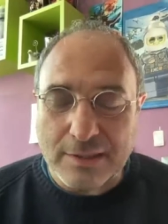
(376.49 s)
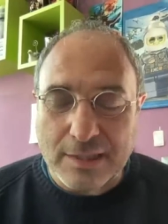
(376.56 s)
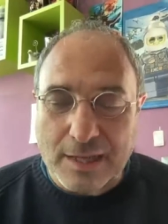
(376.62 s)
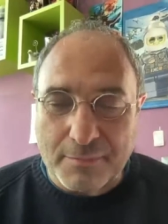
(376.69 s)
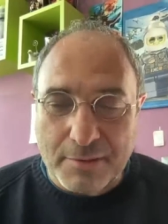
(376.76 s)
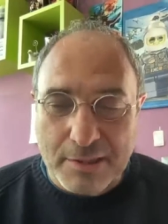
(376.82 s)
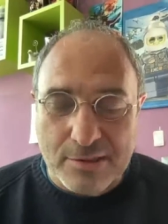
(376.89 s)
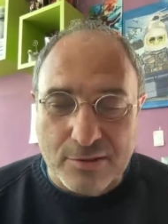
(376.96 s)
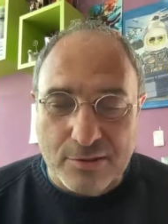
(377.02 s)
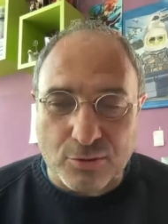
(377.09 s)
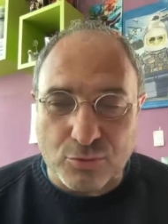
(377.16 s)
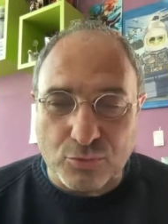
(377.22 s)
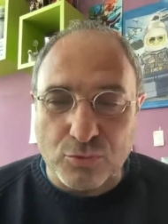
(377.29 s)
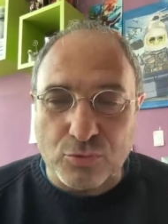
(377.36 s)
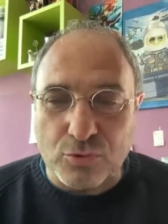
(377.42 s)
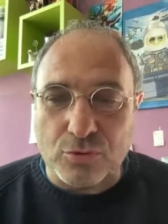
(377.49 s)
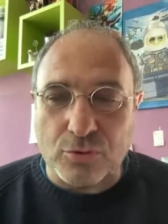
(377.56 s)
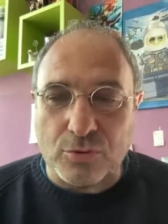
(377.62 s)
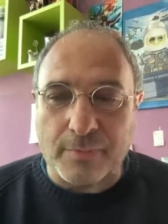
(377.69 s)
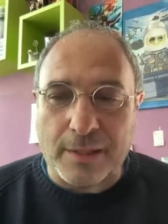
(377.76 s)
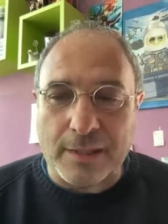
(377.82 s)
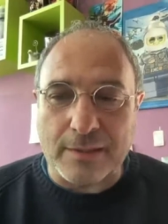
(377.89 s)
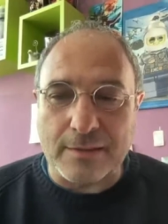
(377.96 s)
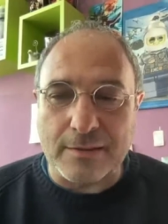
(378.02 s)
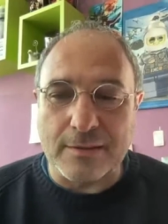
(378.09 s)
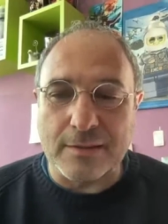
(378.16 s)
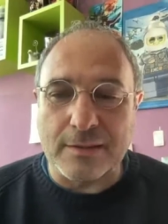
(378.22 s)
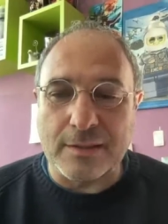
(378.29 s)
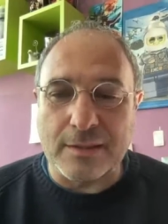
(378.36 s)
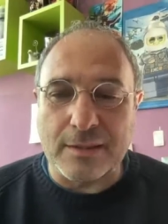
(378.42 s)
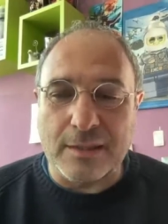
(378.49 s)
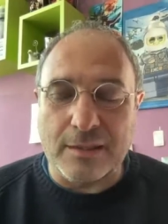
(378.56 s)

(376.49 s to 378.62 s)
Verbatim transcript: capisco tutto, ma eh,